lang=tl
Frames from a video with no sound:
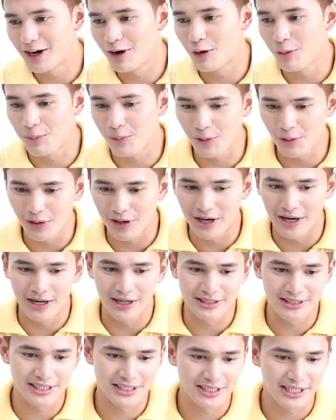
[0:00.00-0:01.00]
ako po
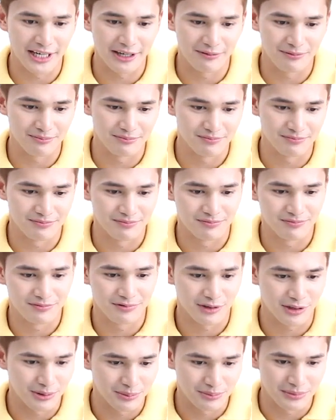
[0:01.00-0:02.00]
uh, just came
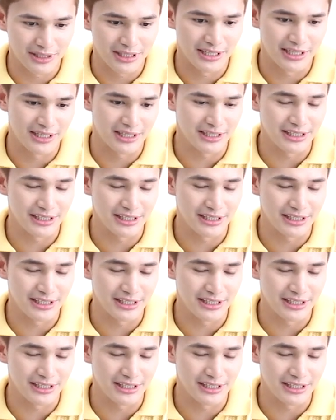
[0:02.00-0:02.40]
from uh,